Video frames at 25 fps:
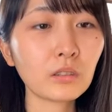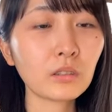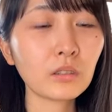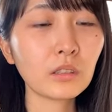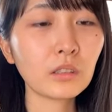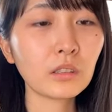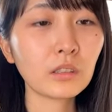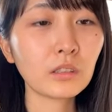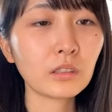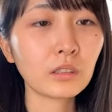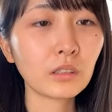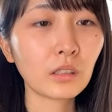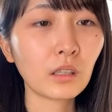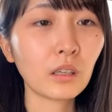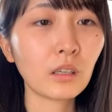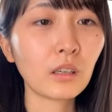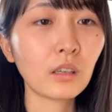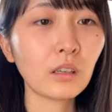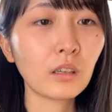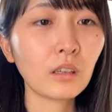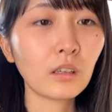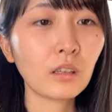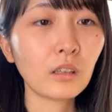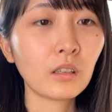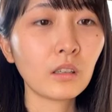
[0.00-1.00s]
人で
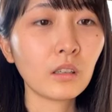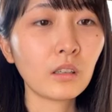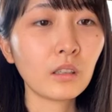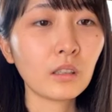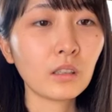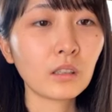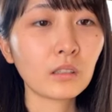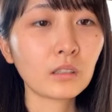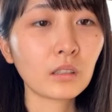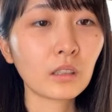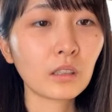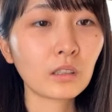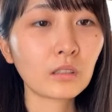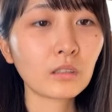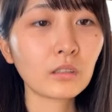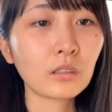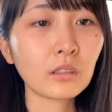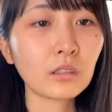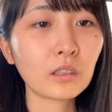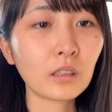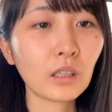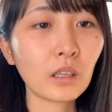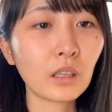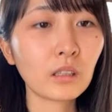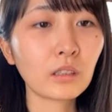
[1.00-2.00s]
さ逆
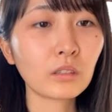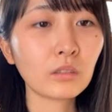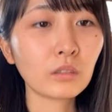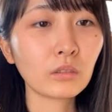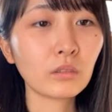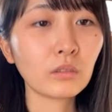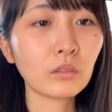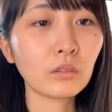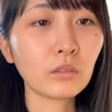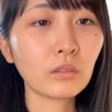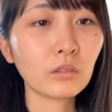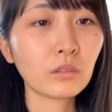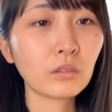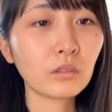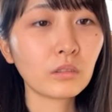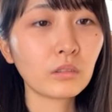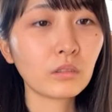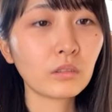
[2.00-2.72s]
にさそう